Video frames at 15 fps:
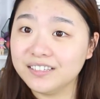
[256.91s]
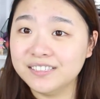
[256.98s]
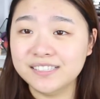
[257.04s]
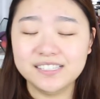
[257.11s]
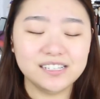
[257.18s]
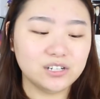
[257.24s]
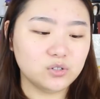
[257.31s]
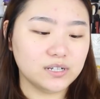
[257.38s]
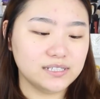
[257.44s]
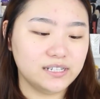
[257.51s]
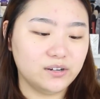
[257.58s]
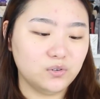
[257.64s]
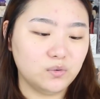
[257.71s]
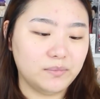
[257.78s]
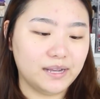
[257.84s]
新的妆
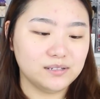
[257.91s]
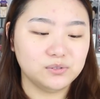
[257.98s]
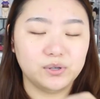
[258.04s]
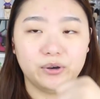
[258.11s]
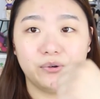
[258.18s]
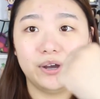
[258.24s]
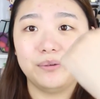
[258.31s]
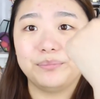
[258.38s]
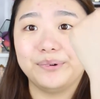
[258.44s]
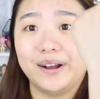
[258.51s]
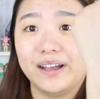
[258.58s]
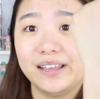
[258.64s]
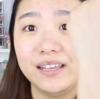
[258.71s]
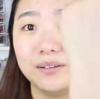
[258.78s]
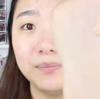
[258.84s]
前乳嘛，所以我也不
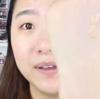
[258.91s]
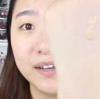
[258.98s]
知道它的